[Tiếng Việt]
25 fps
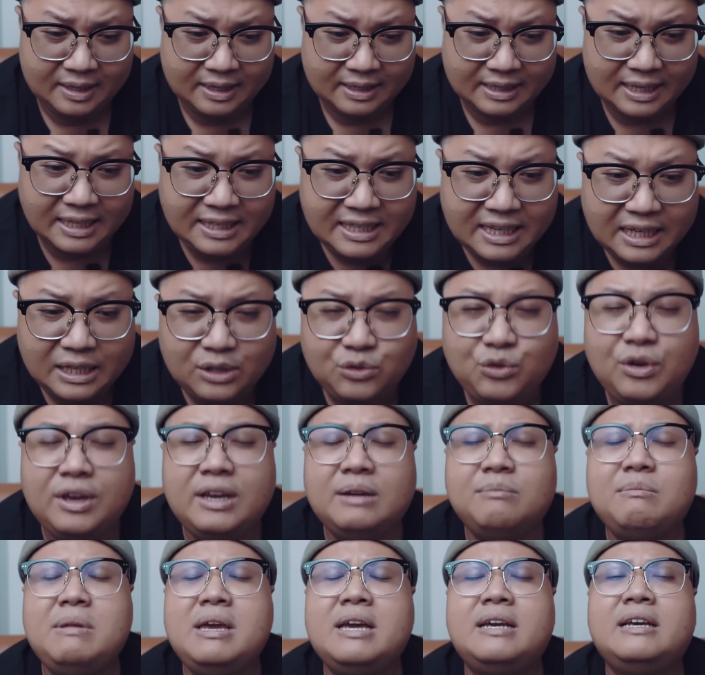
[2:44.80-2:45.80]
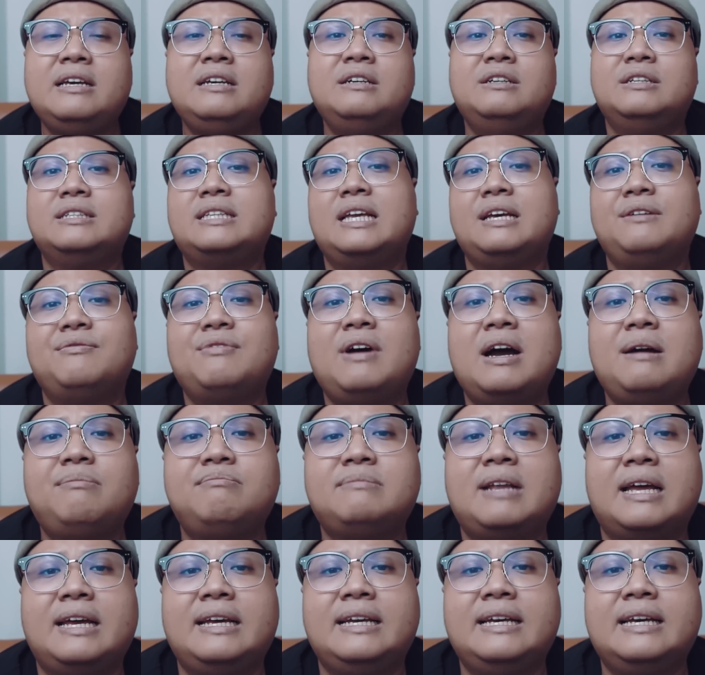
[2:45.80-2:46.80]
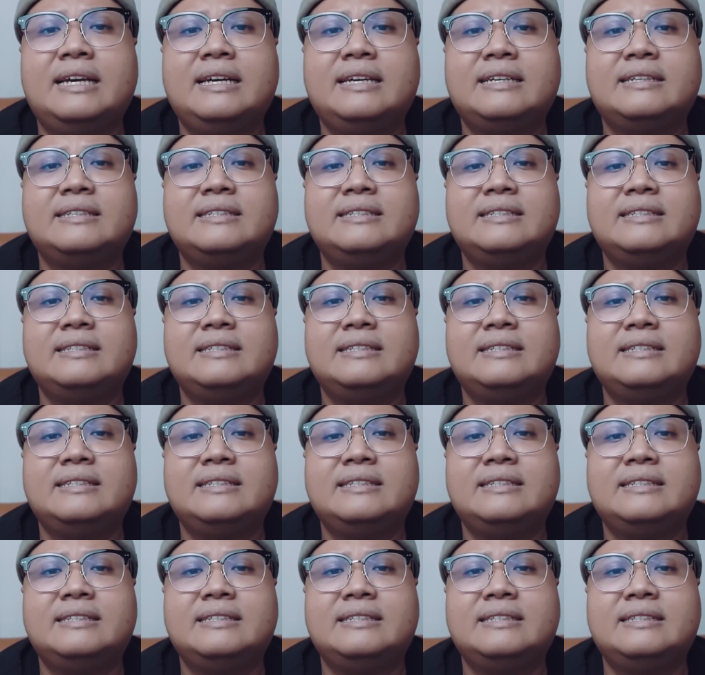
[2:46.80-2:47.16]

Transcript: cái nhân duyên biết cái người thầy pháp này á,